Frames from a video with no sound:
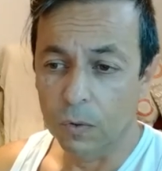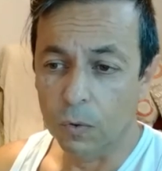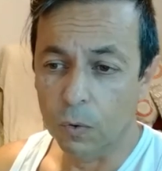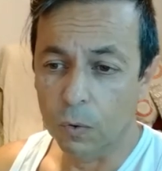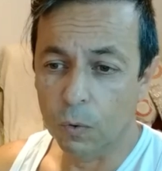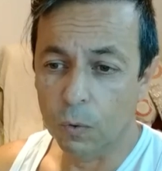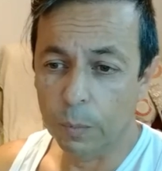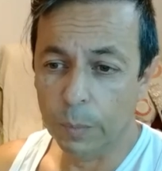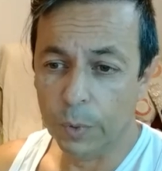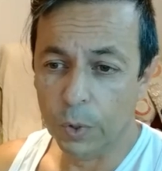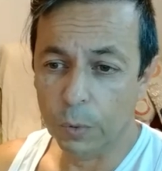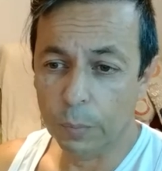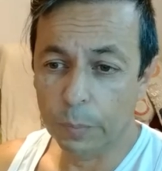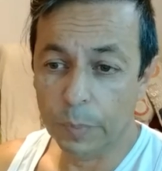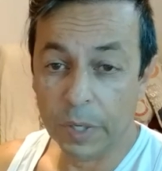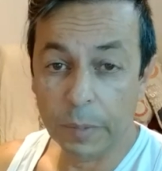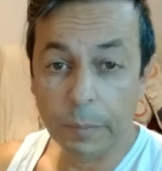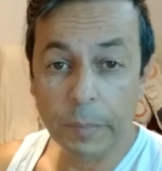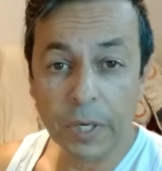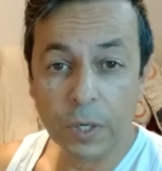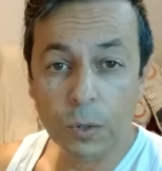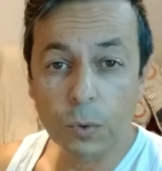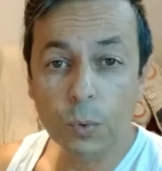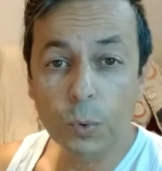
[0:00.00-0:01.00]
o meu
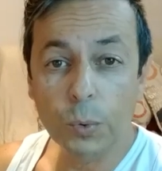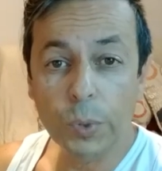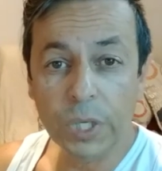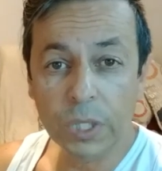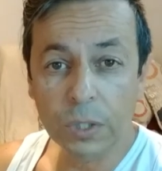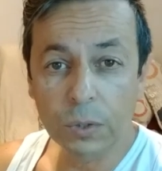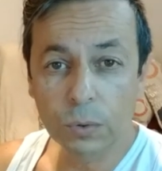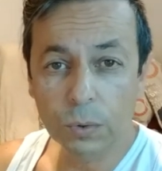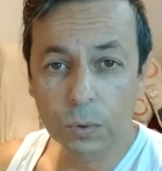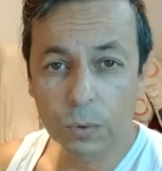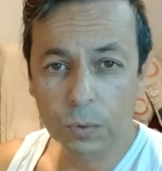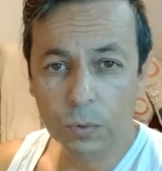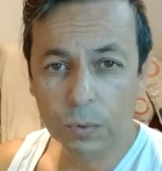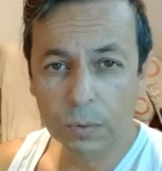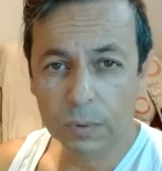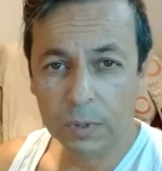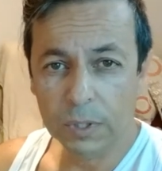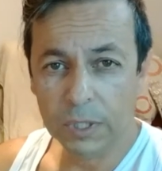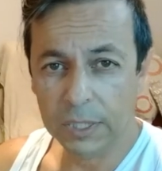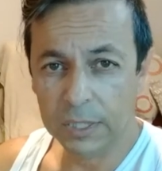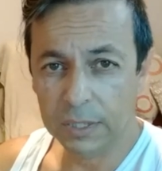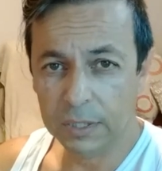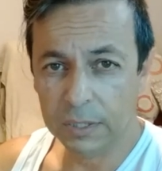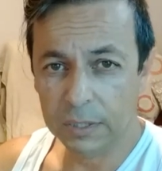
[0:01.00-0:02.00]
primeiro ídolo
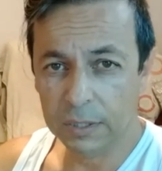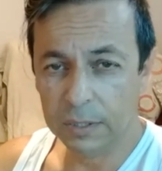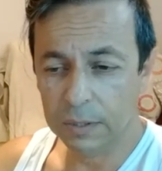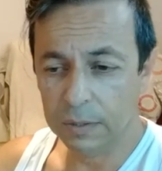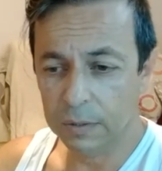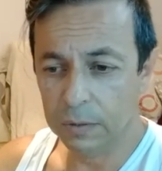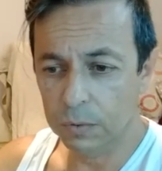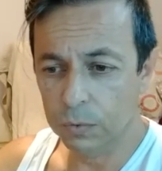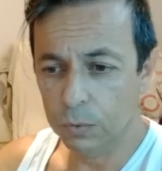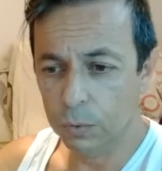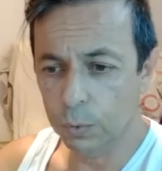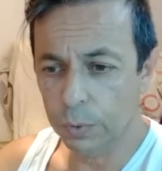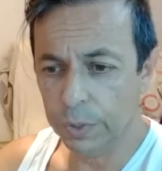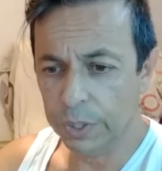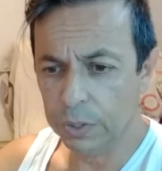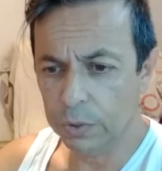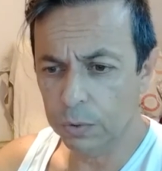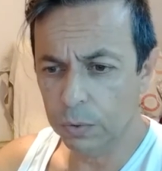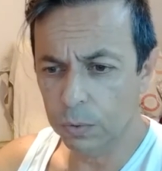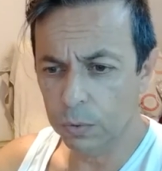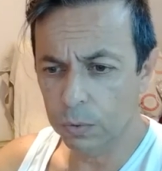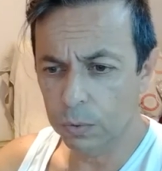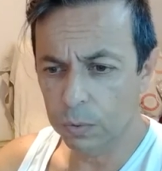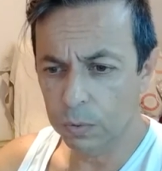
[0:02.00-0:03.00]
antes do
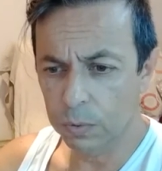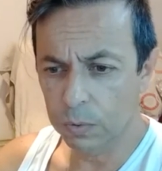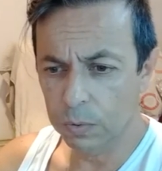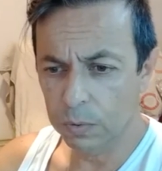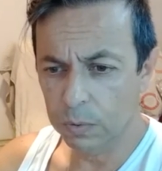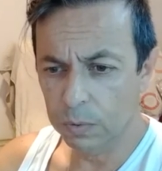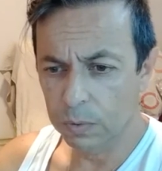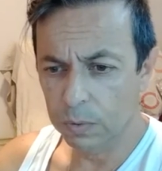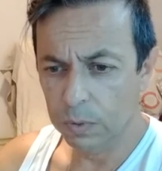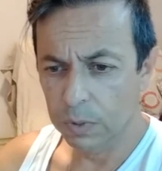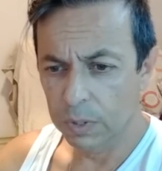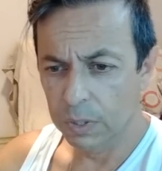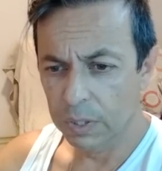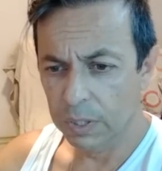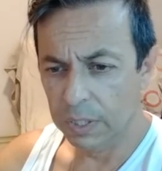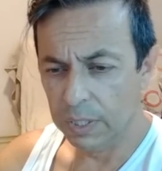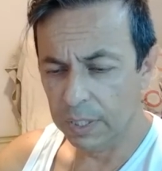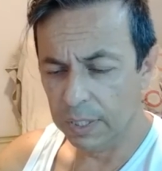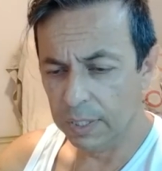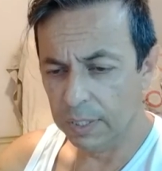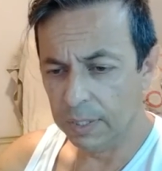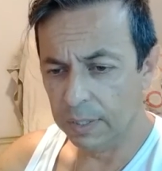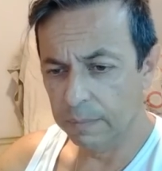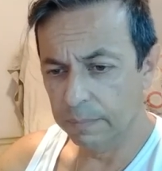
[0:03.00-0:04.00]
ídolo
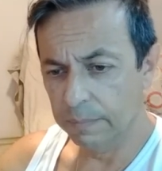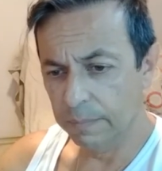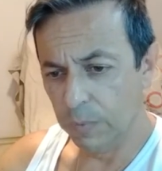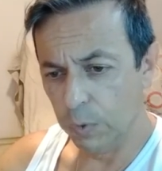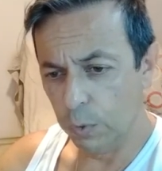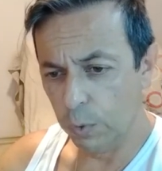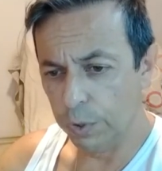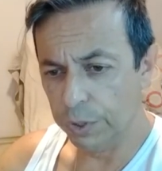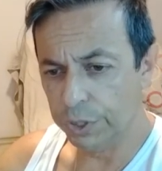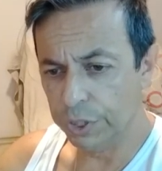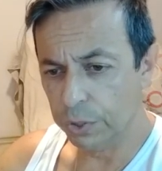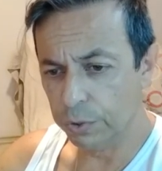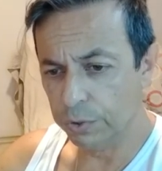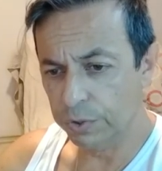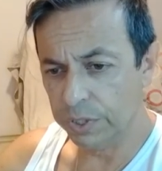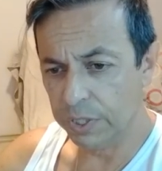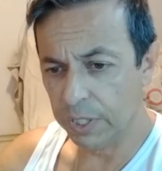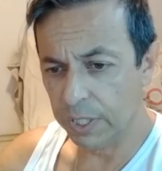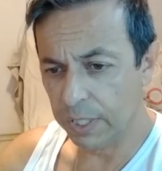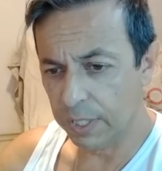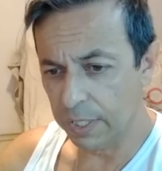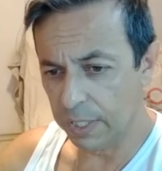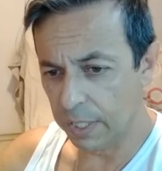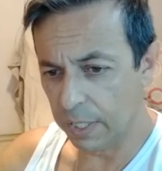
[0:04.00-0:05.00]
que hoje eu
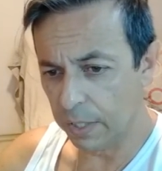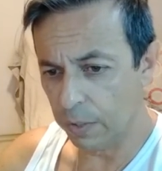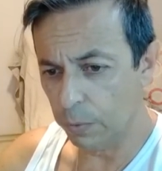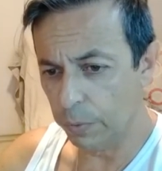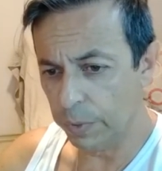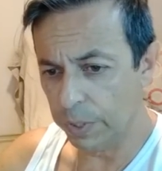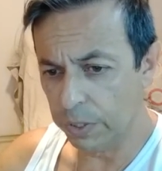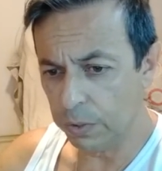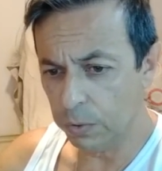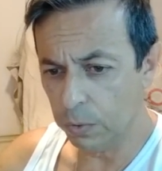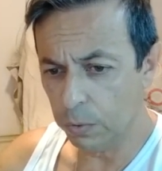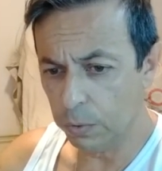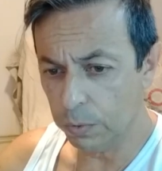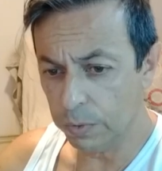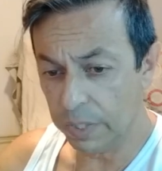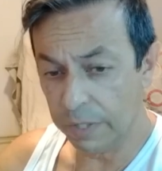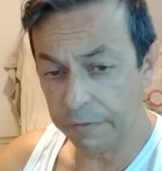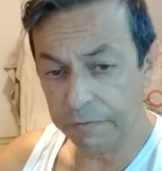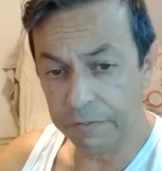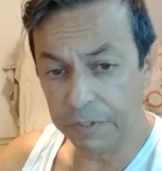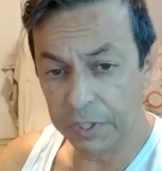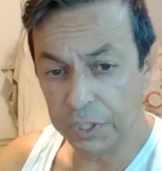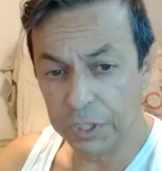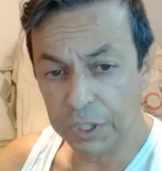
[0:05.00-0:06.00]
sei que é o ídolo
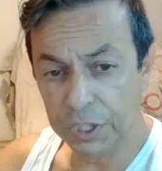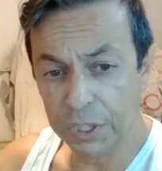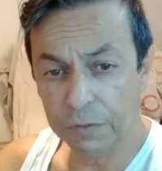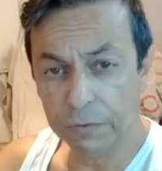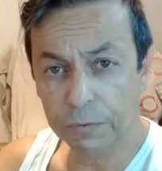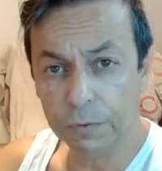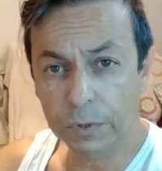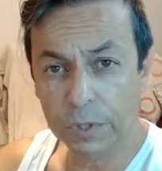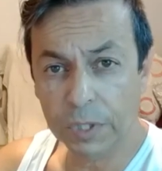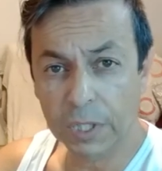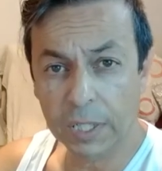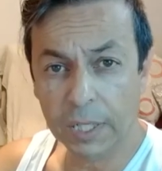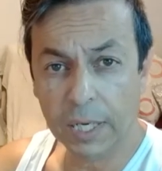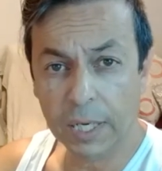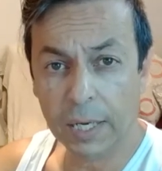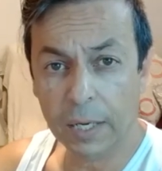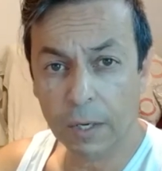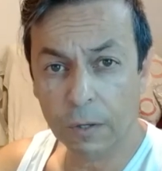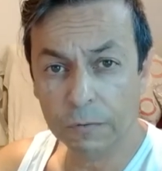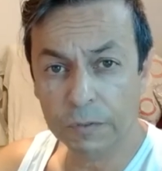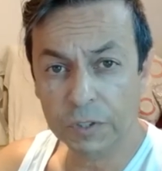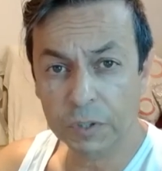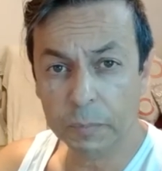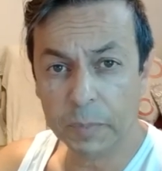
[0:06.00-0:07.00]
definitivo, que é
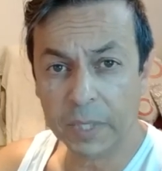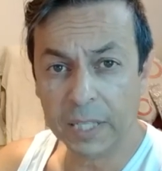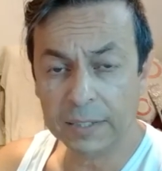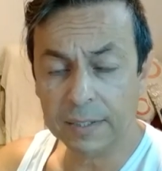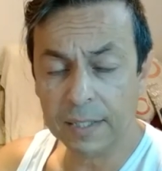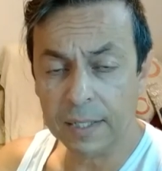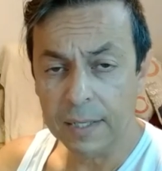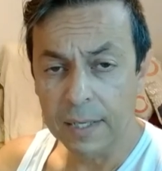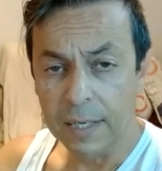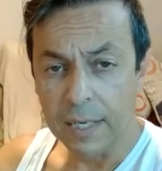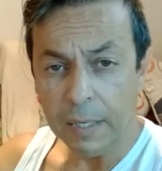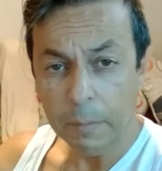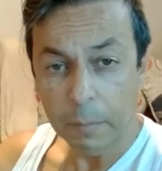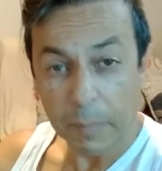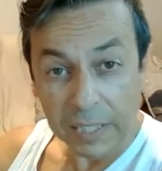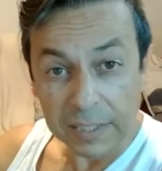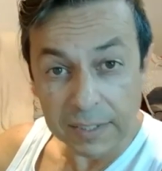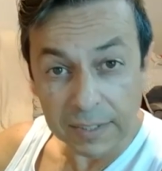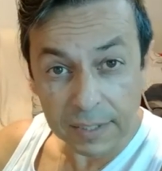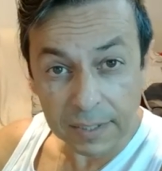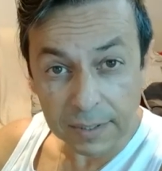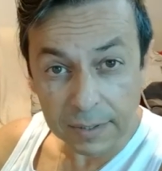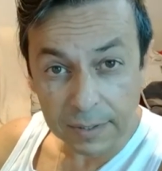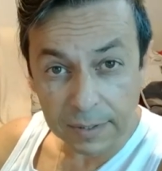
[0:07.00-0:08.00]
Elvis Presley,
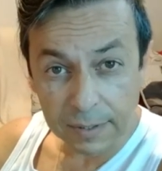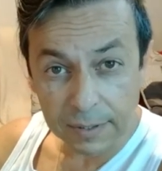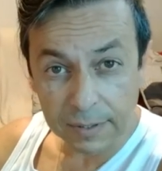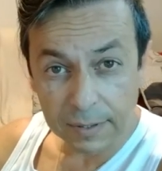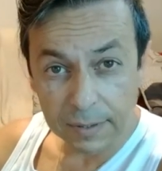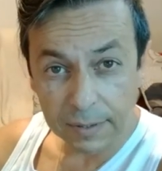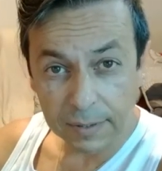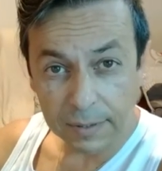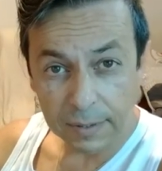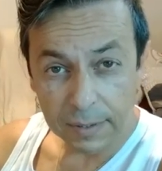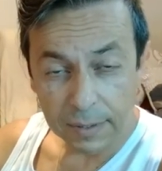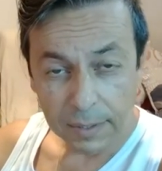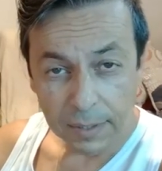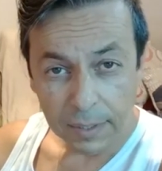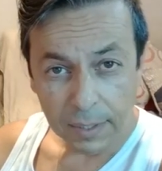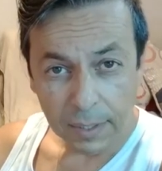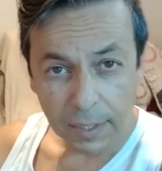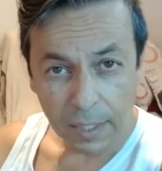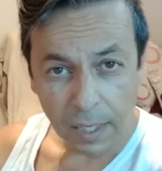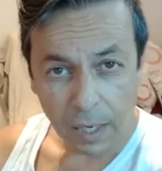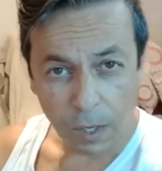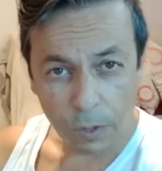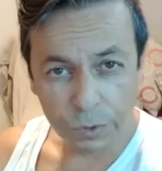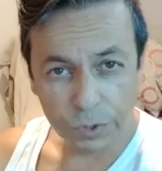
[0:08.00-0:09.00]
mas antes,
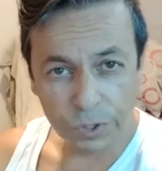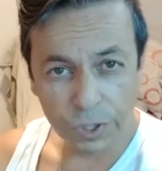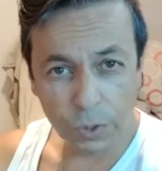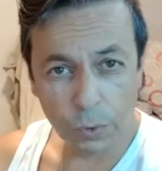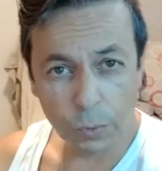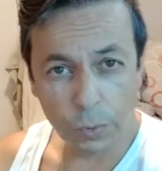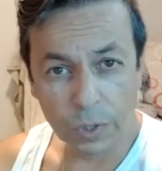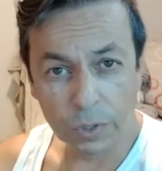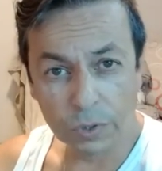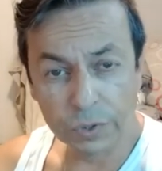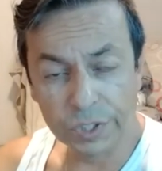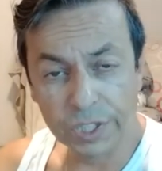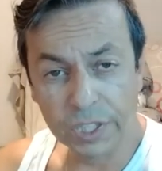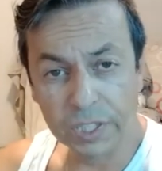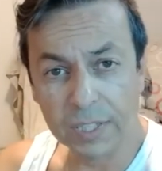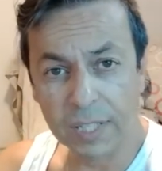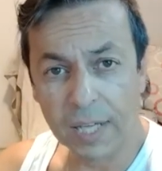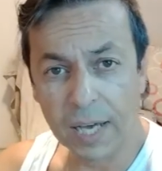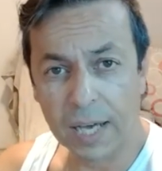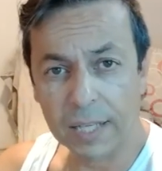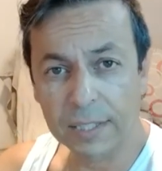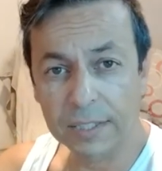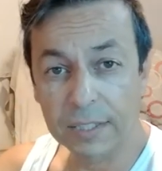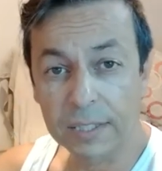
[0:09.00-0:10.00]
aos 5 anos de
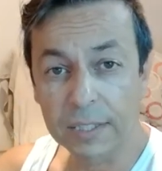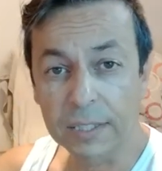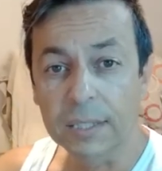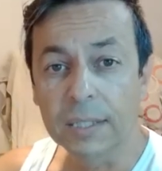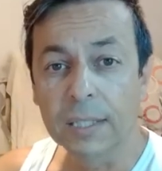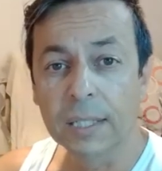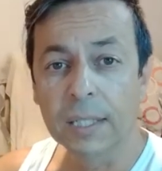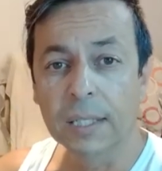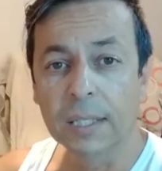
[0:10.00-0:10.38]
idade,